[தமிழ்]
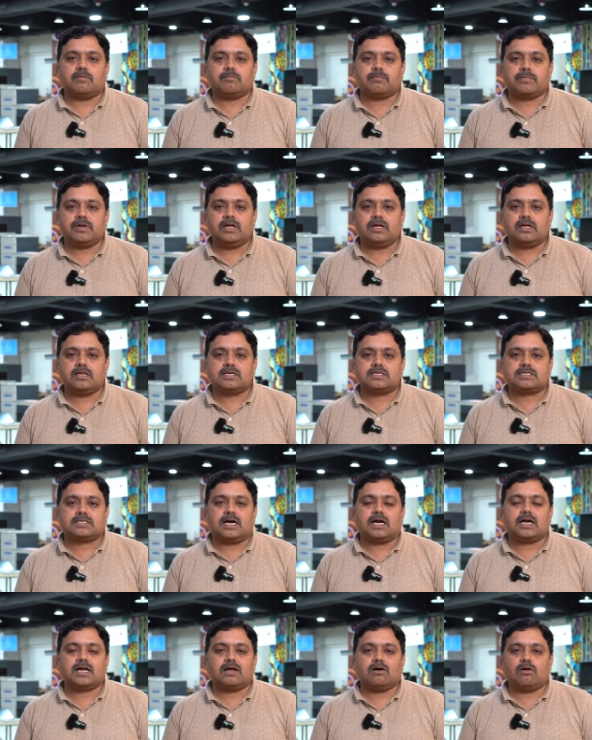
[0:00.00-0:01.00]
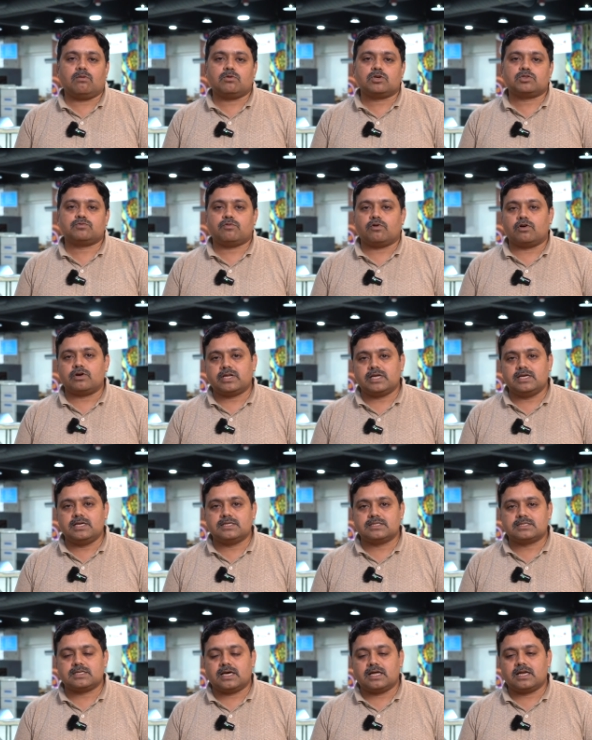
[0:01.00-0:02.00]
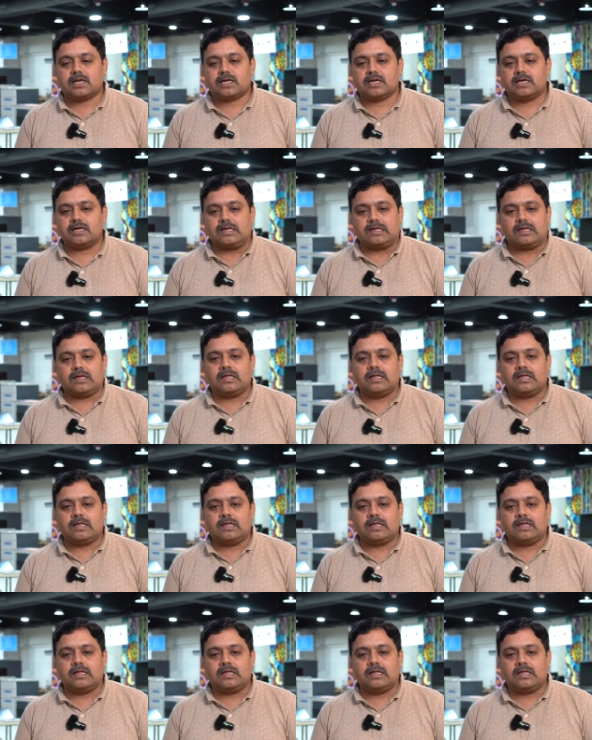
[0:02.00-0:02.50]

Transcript: கம்பெனி இது ஸ்டார்ட் ஆகி ஆல்மோஸ்ட் ஃபார்ட்டி இயர்ஸ் ஆயிருக்கு